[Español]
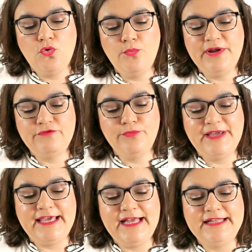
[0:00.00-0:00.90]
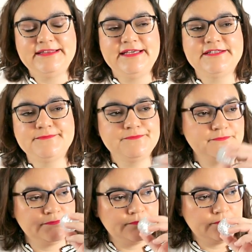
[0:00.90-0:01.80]
Un perfume que antes,
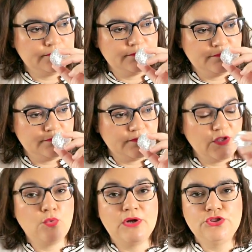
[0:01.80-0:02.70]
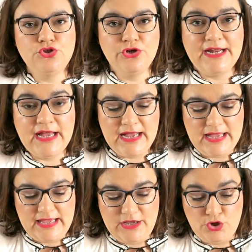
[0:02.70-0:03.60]
cuando yo
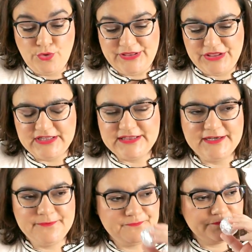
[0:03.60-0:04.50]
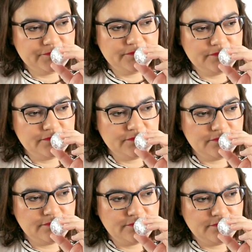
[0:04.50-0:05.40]
era jovencita,
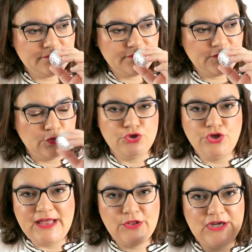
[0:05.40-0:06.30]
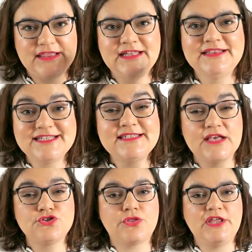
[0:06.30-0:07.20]
yo era adolescente, se
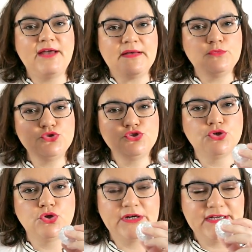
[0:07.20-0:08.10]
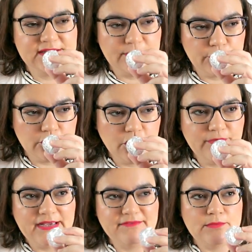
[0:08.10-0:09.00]
asociaba mucho con gente muy
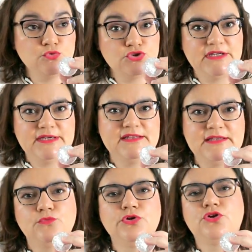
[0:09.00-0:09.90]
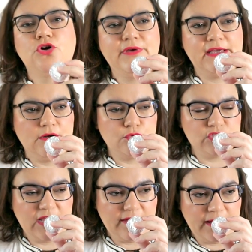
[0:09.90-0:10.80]
joven, había mucha gente muy joven que lo
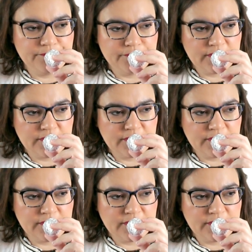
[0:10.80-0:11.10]
usaba.